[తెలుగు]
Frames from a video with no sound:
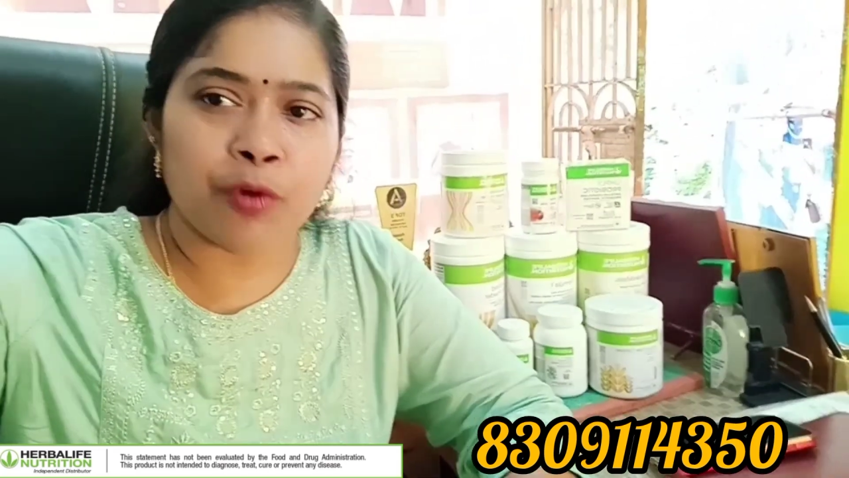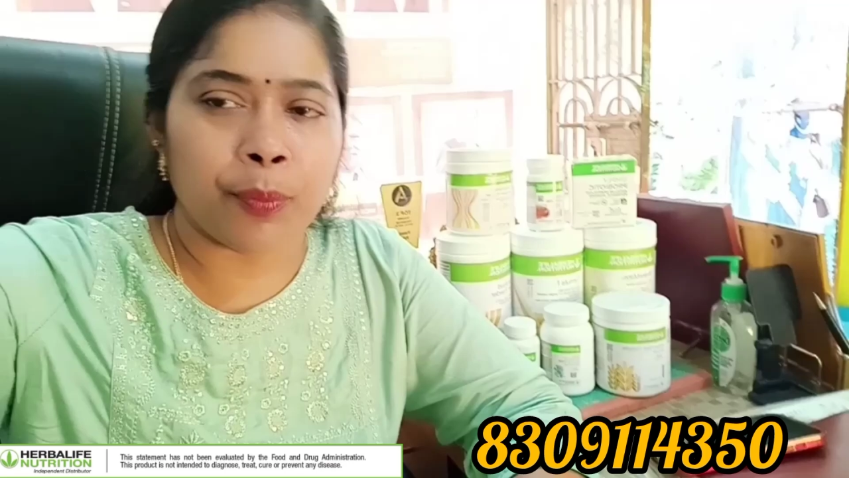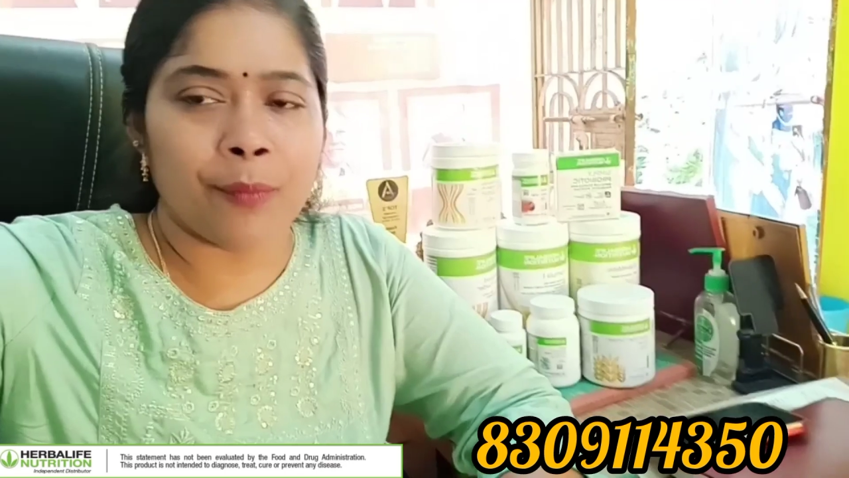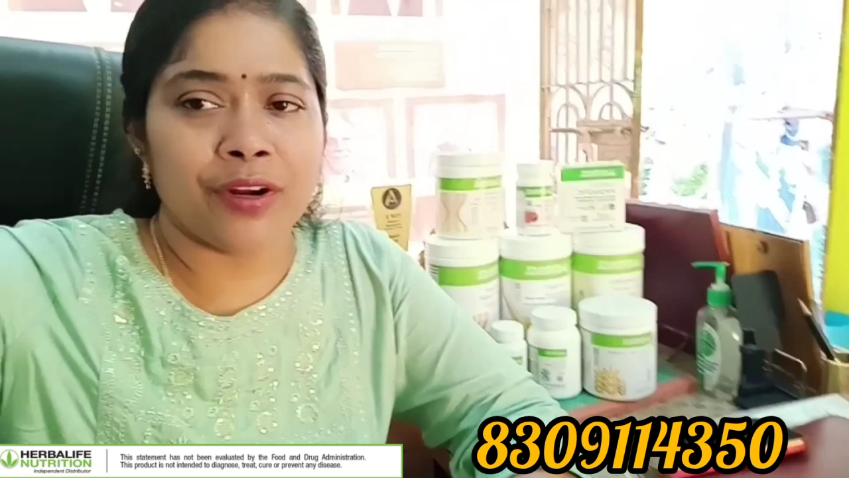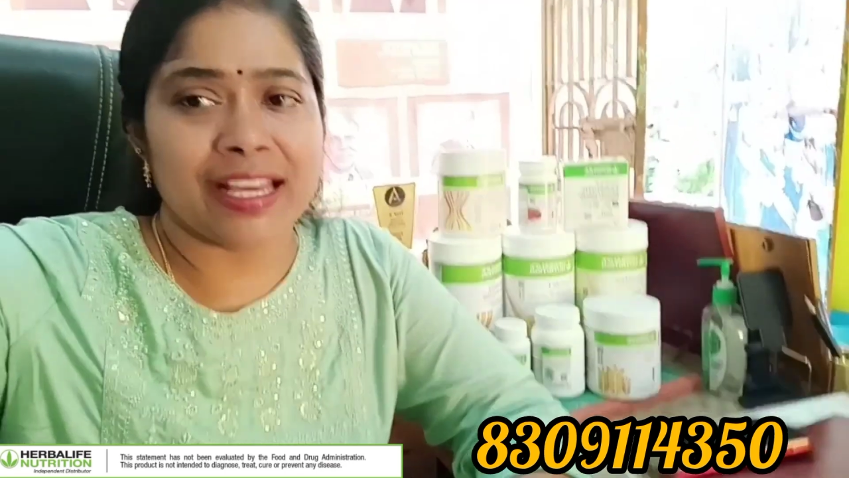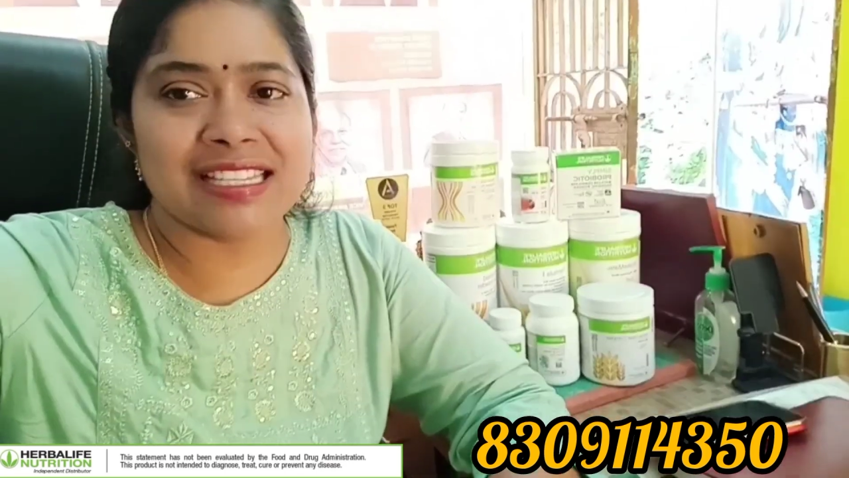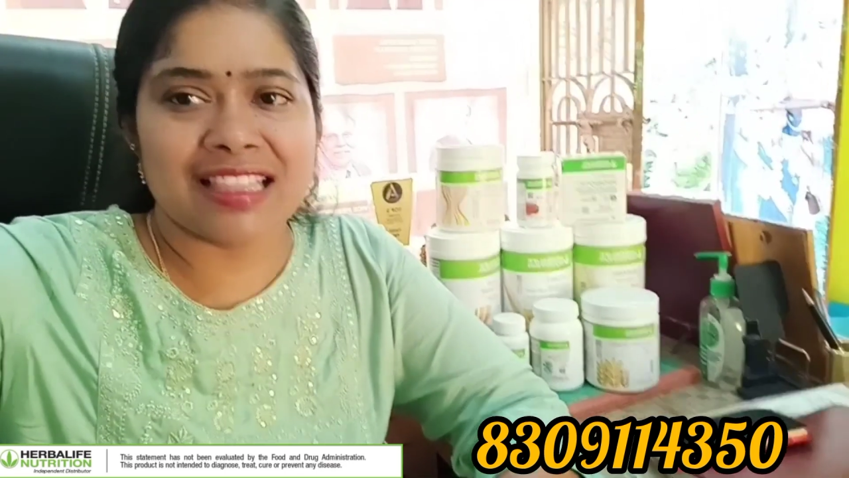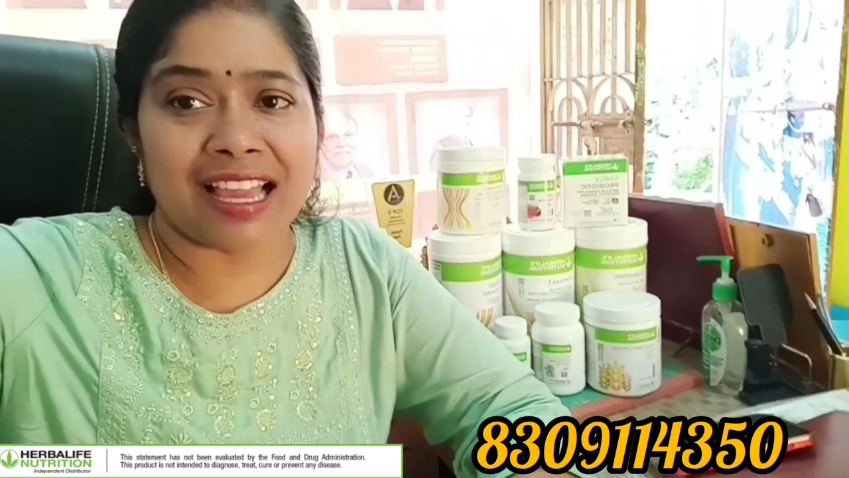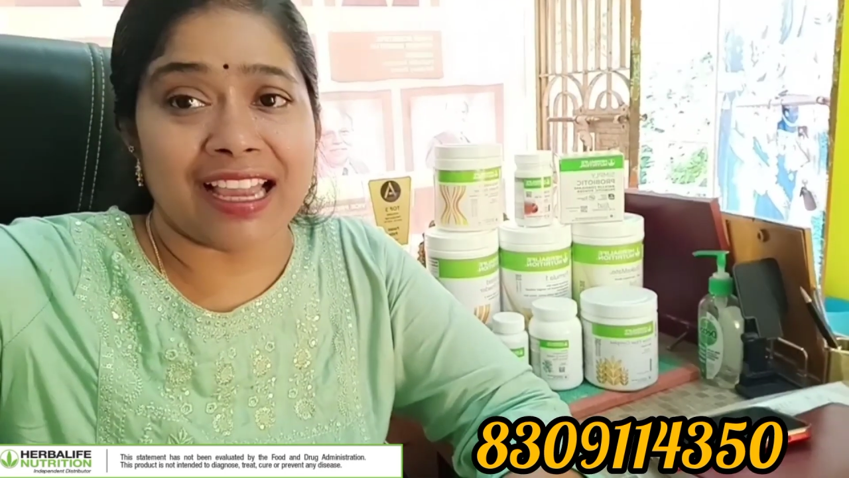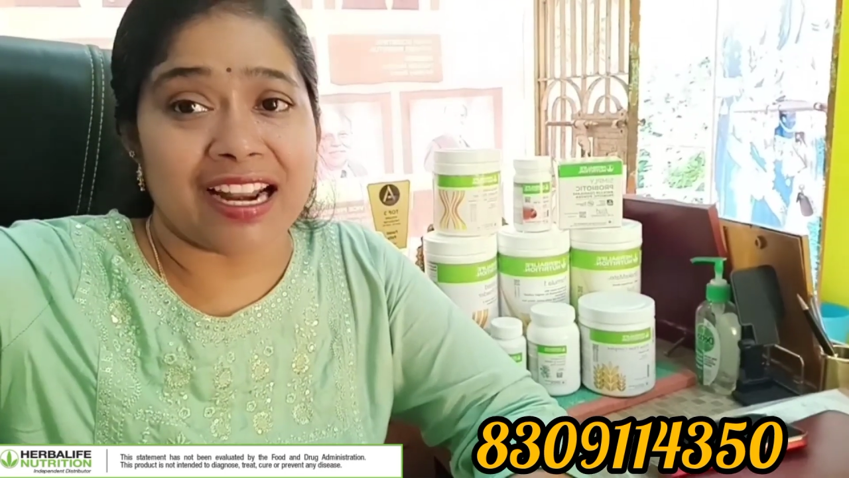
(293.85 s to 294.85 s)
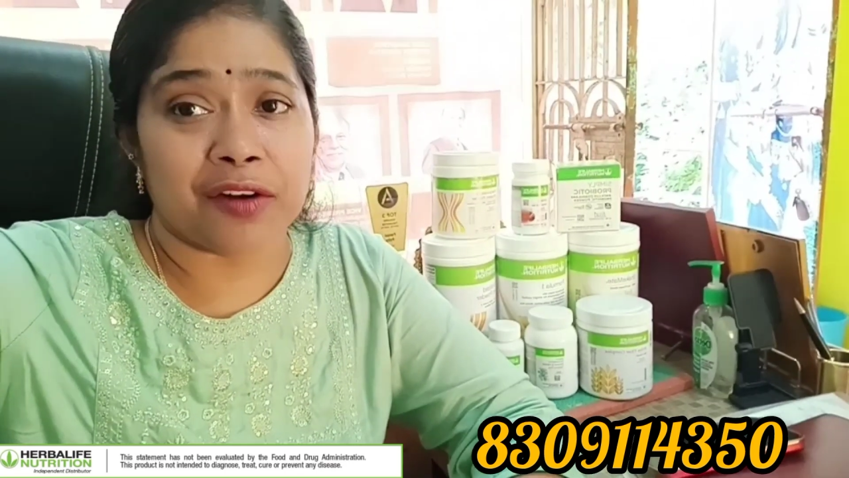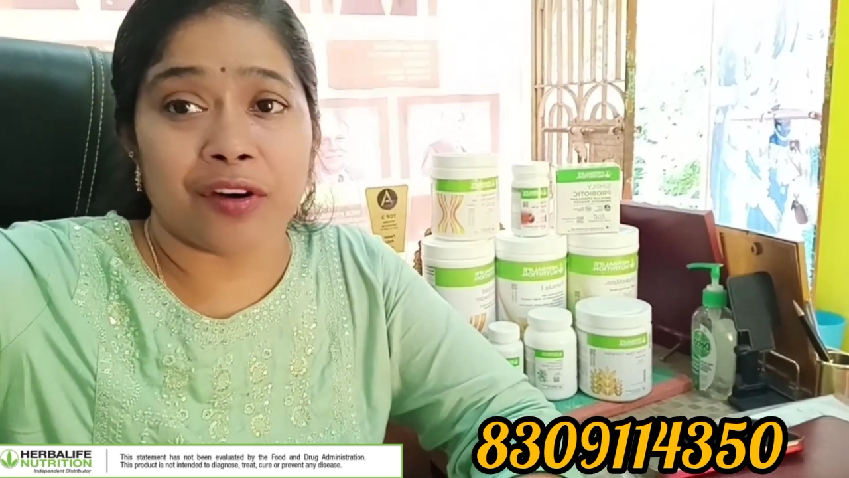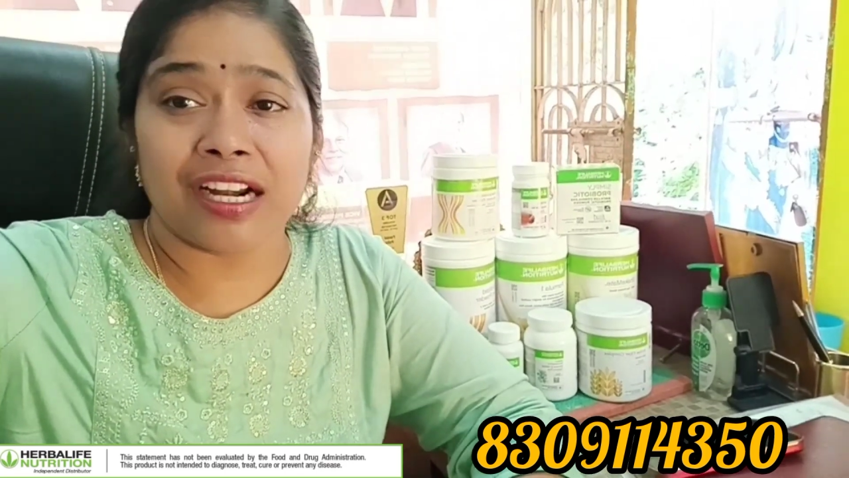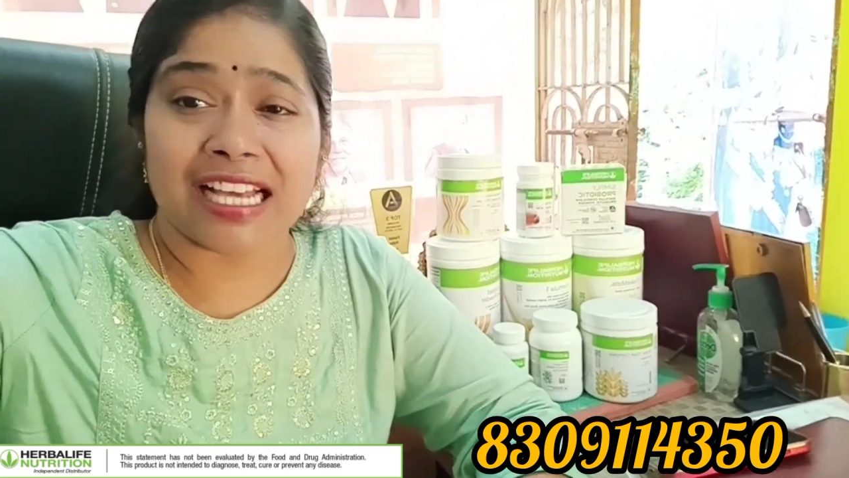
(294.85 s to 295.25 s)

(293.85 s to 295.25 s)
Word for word: ముప్పై మూడు కేజీలు తగ్గాను అనుకుని